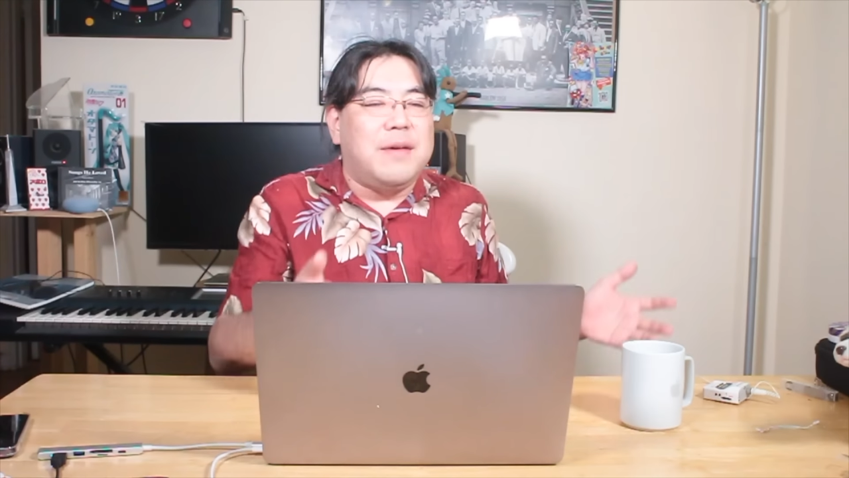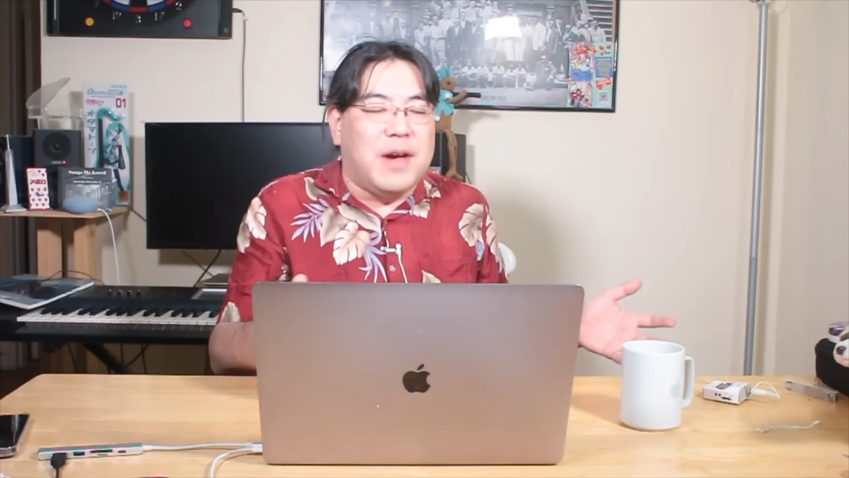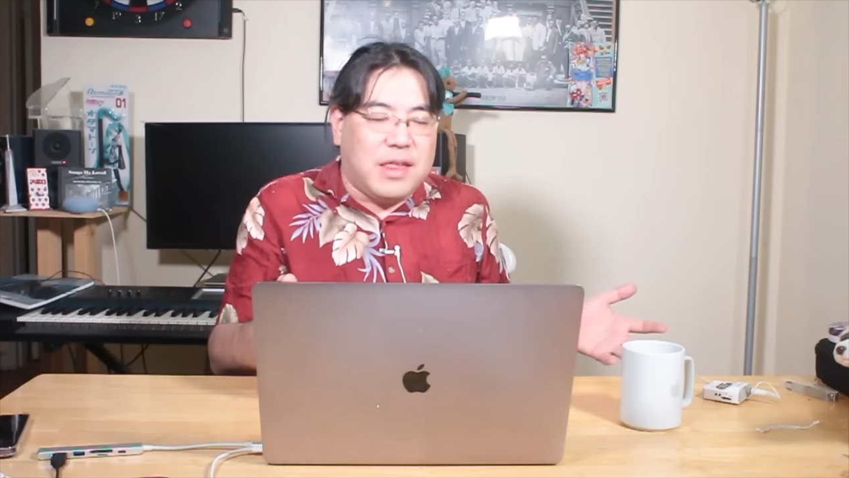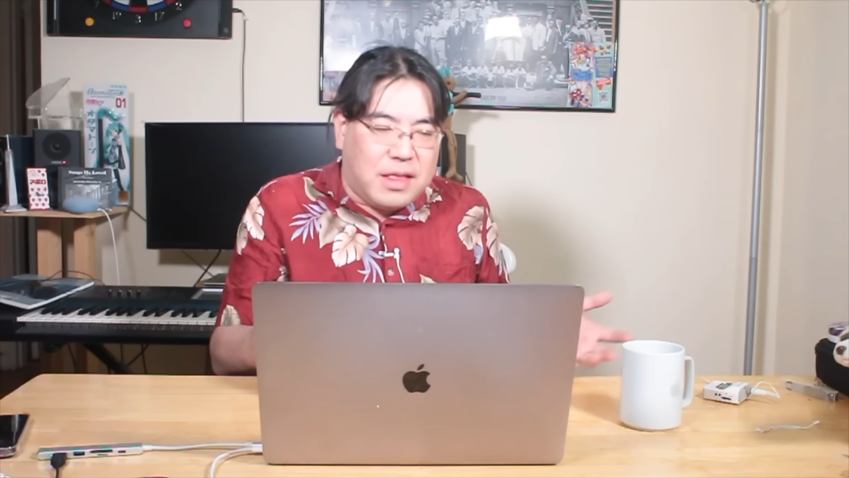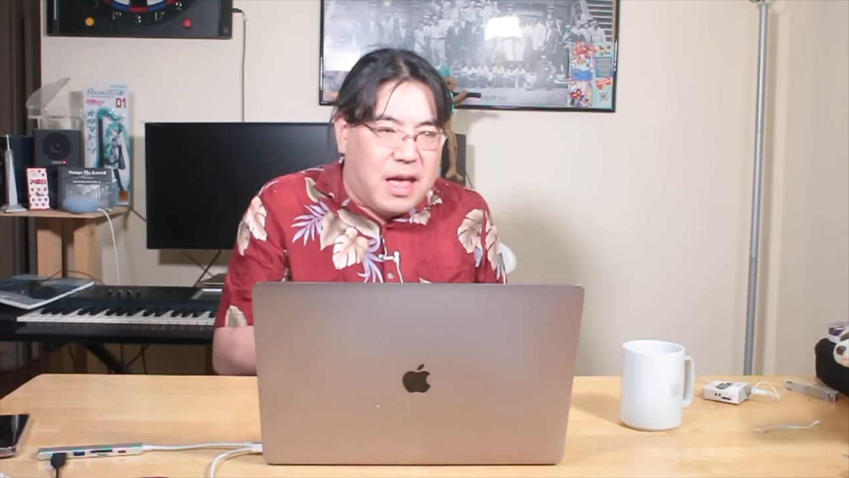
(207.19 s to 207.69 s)
り
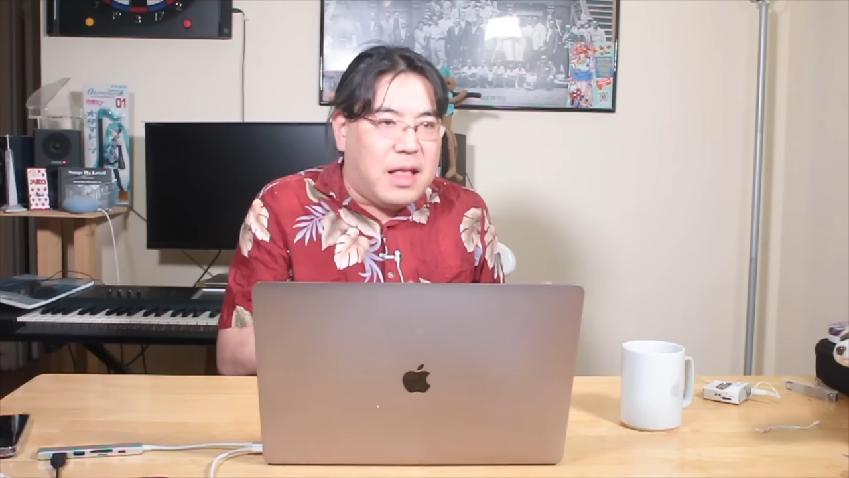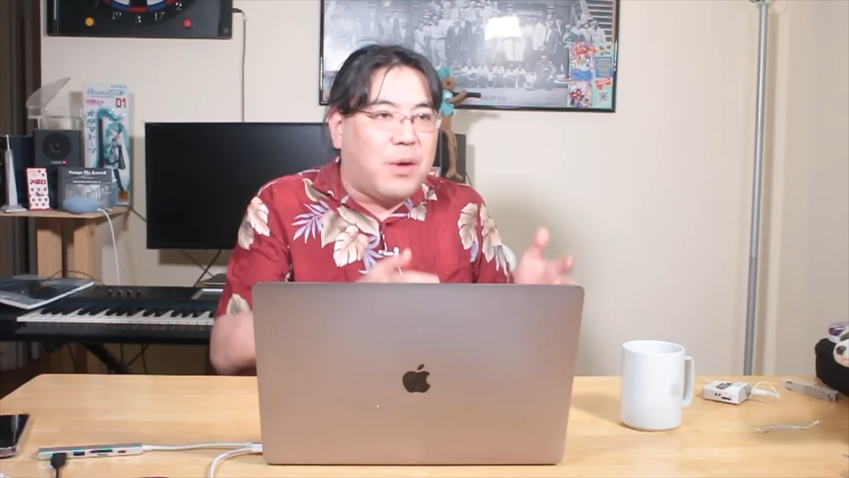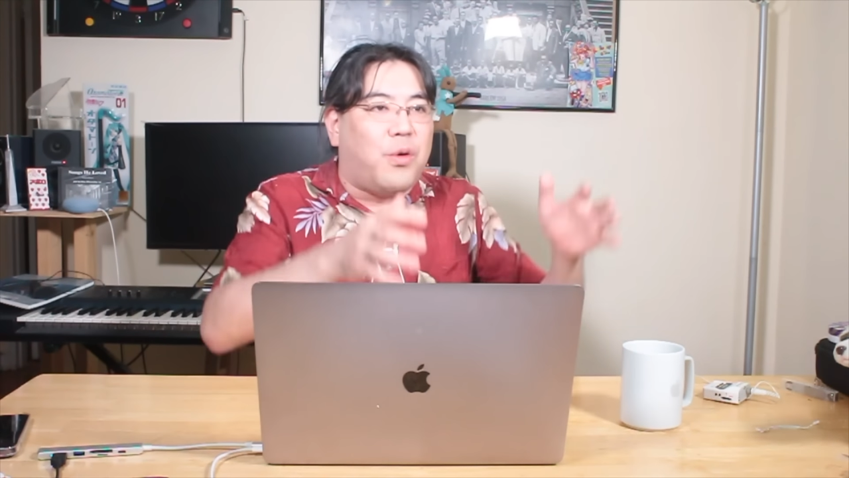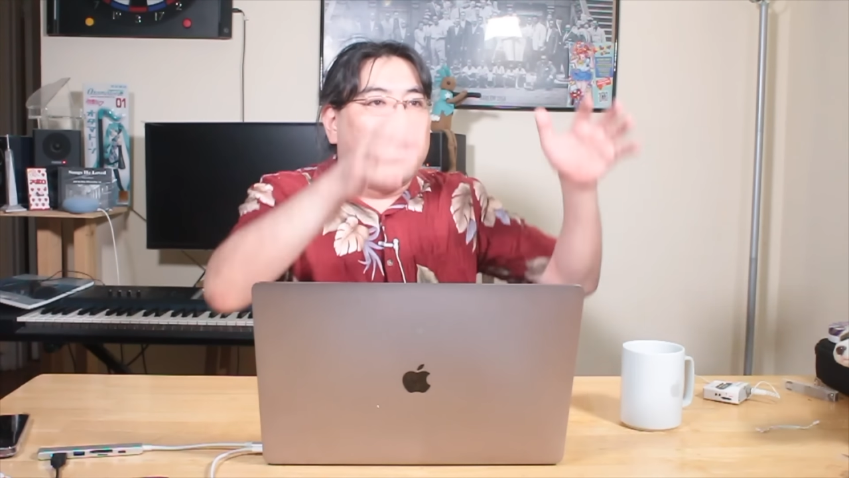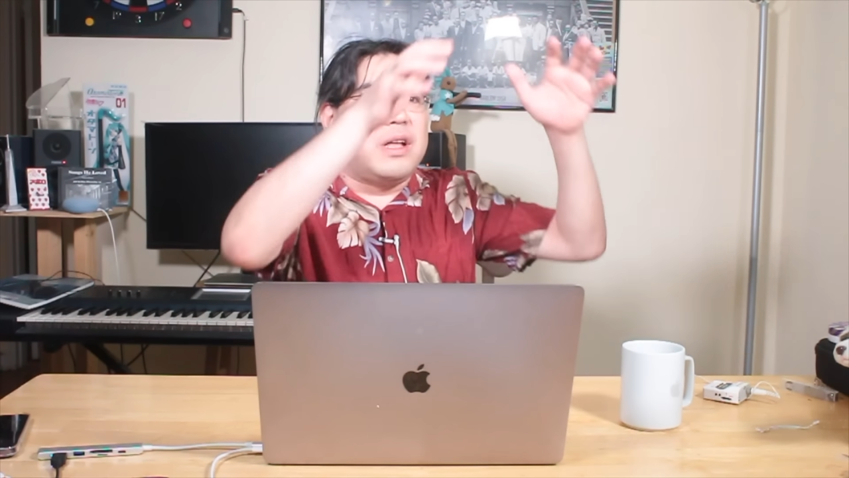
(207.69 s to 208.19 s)
まして、で、
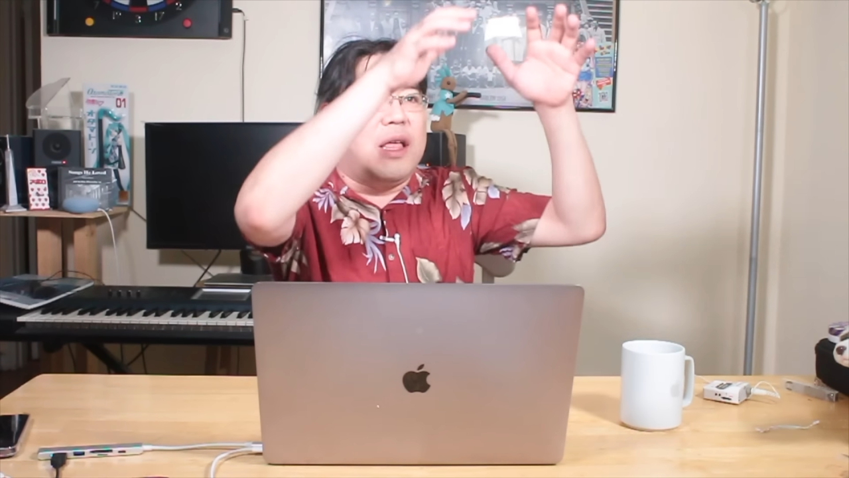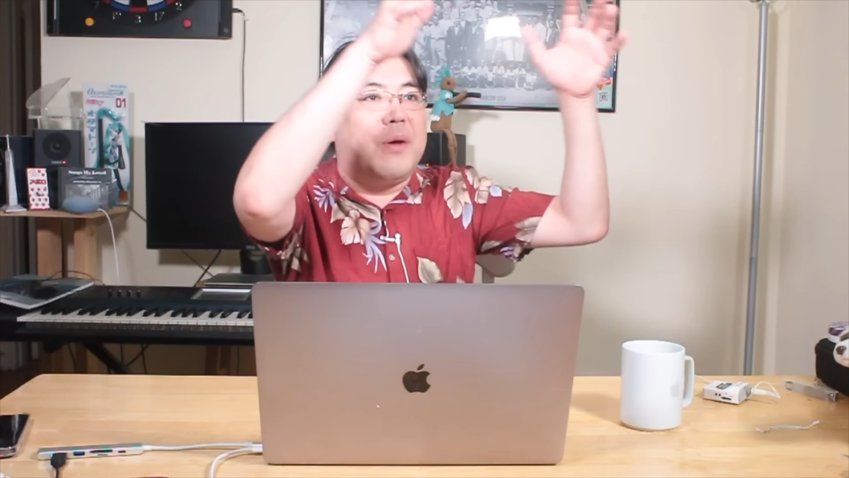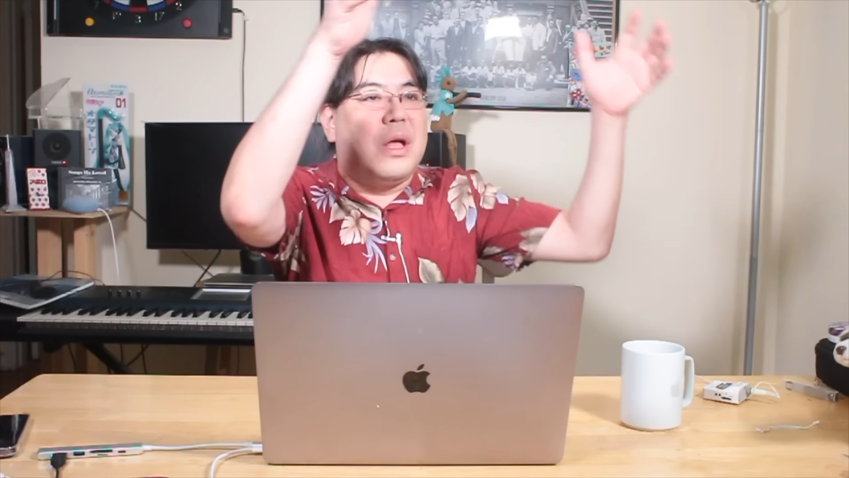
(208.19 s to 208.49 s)
こういったね、